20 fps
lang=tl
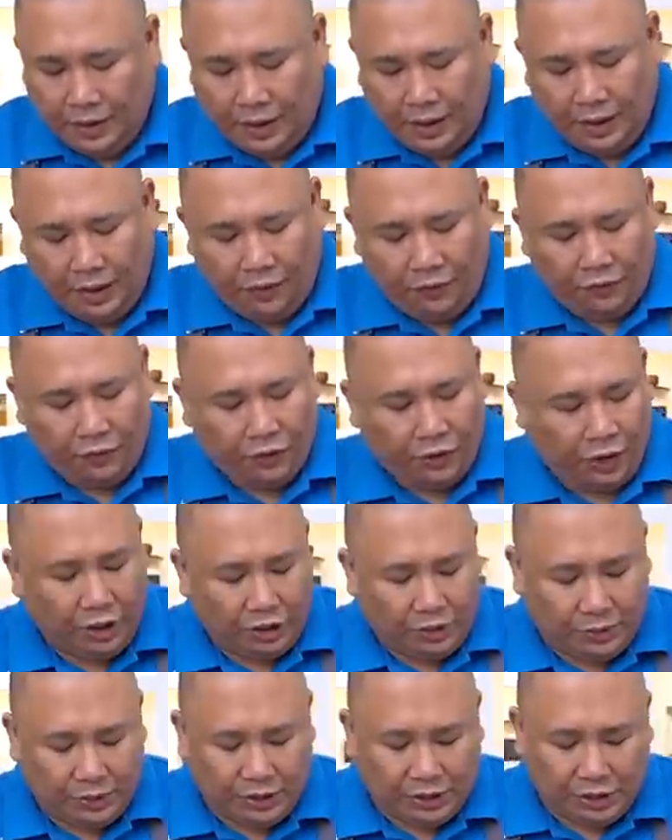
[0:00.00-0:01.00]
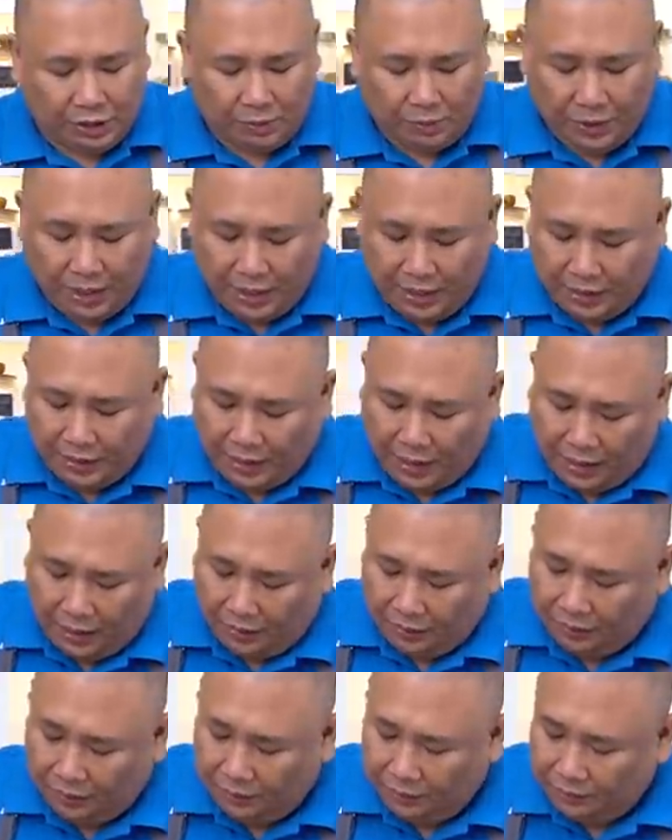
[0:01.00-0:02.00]
And of course, we just spread it
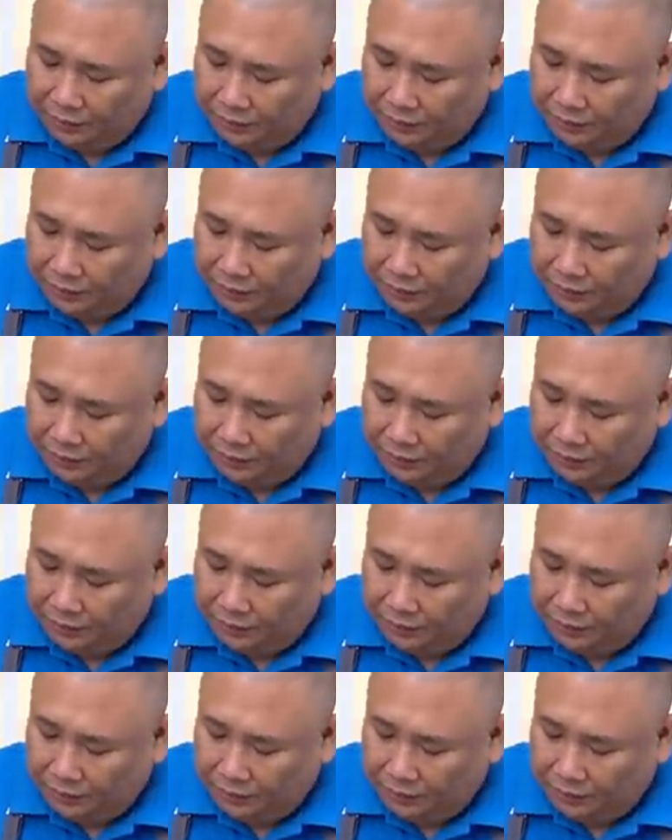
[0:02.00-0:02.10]
out.